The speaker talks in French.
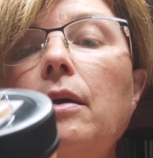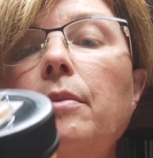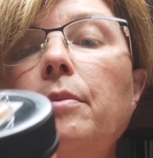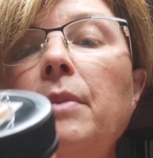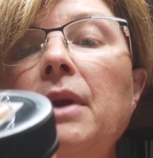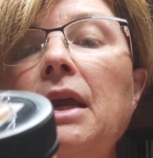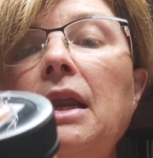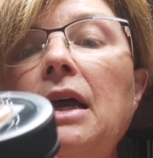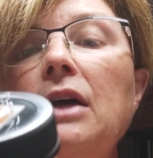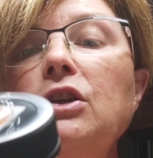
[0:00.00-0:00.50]

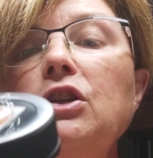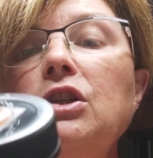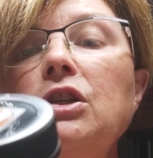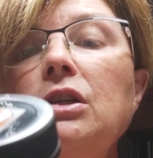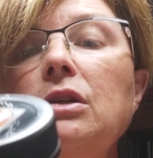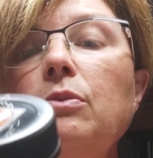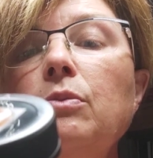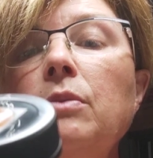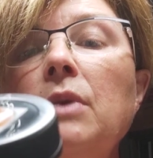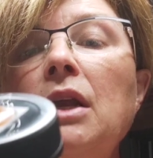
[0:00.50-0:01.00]

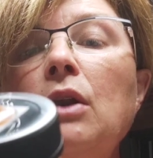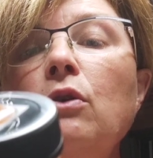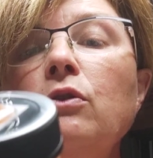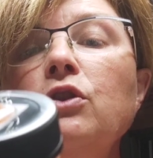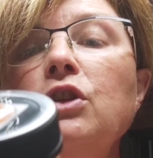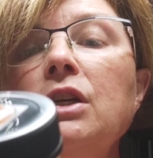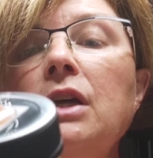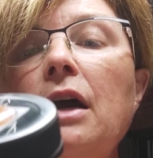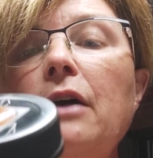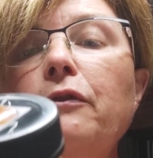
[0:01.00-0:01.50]

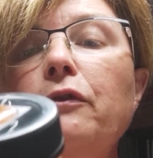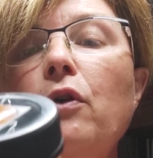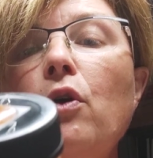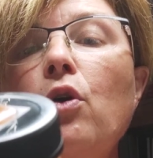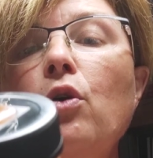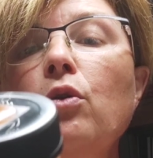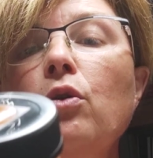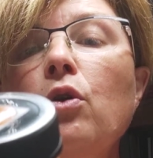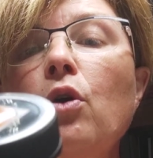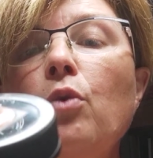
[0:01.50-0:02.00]
mélanger
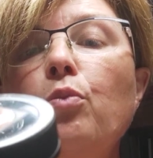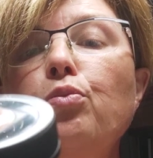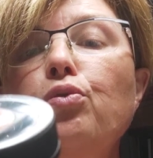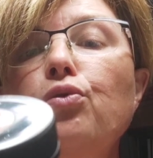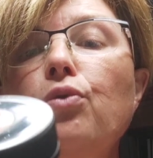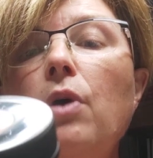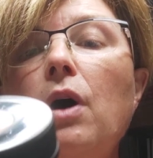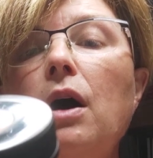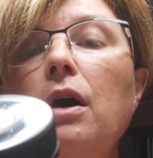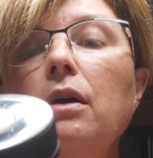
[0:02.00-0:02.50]
avant
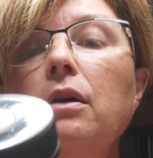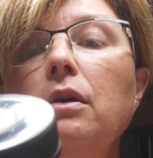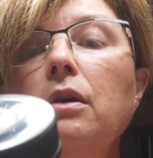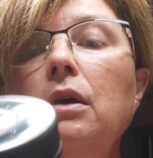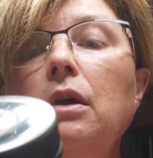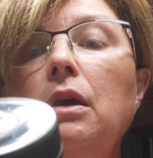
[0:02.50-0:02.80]
l'emploi.